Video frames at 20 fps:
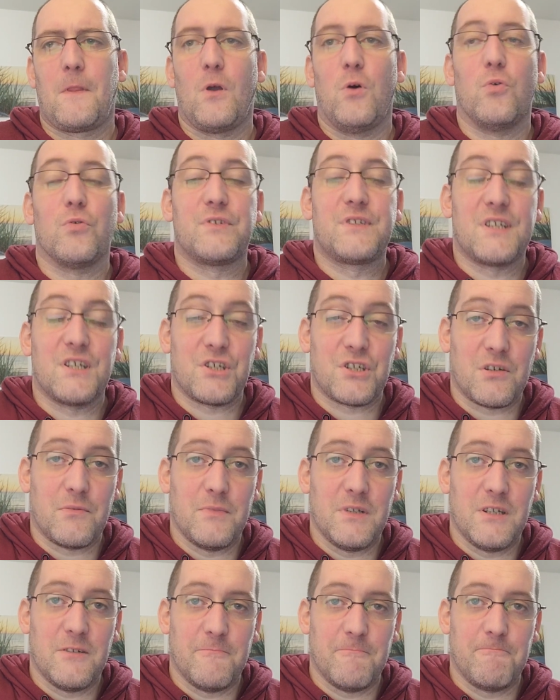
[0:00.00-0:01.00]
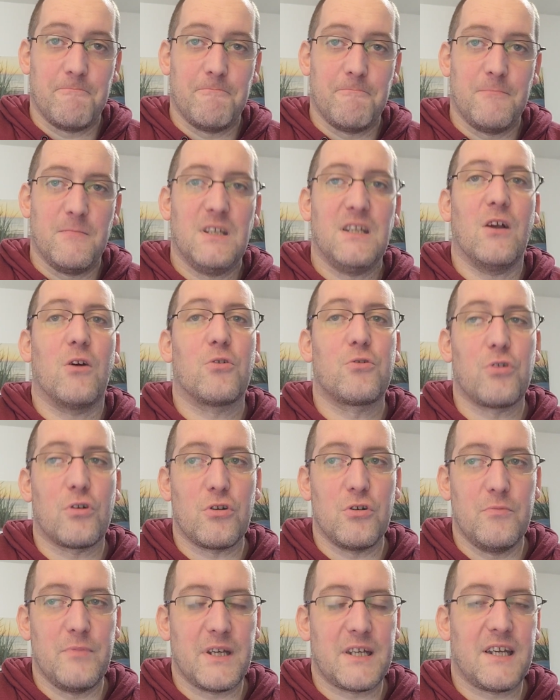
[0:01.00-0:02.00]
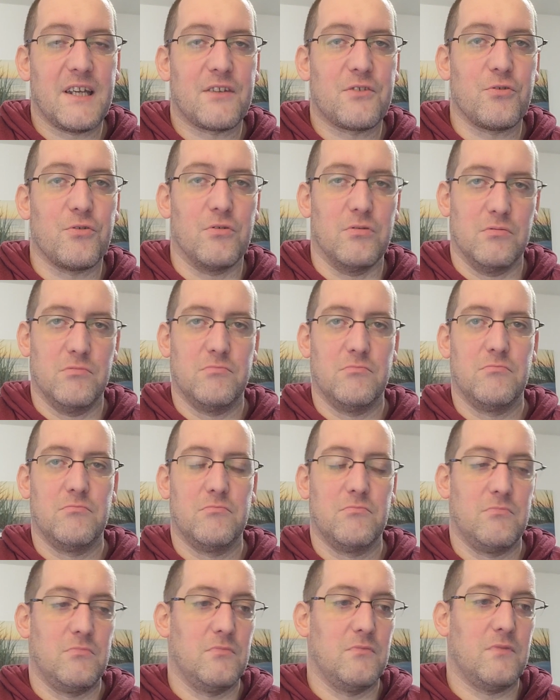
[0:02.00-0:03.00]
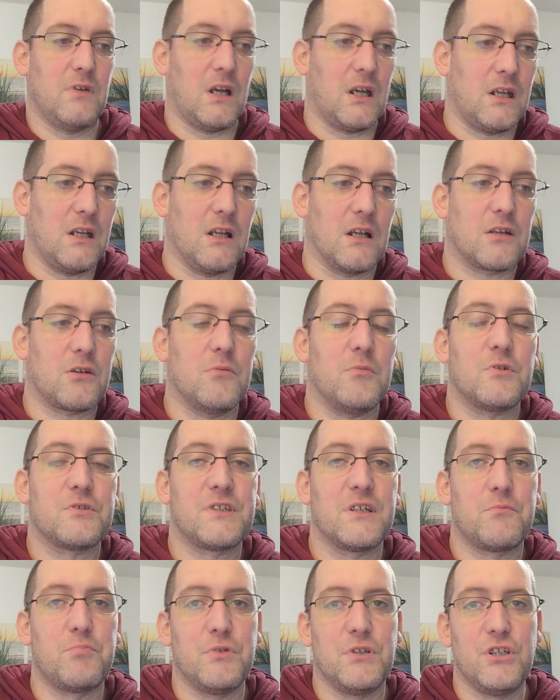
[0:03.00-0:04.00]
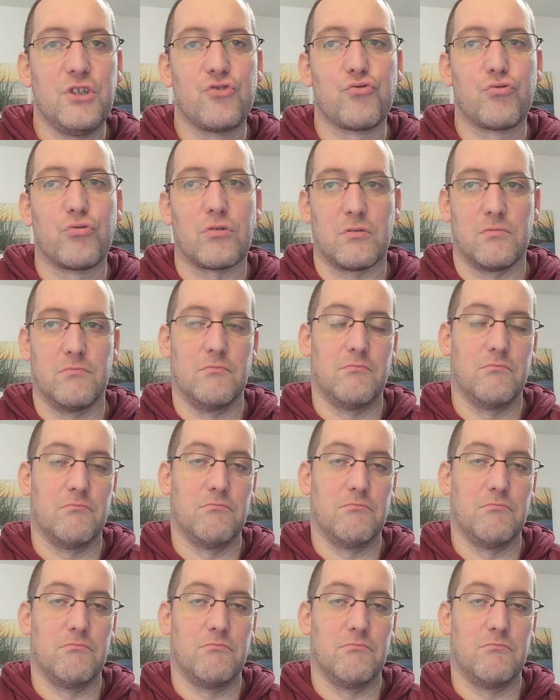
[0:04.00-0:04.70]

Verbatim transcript: on ne sait jamais. Il y a encore le mercato. Il a commencé depuis 10 jours.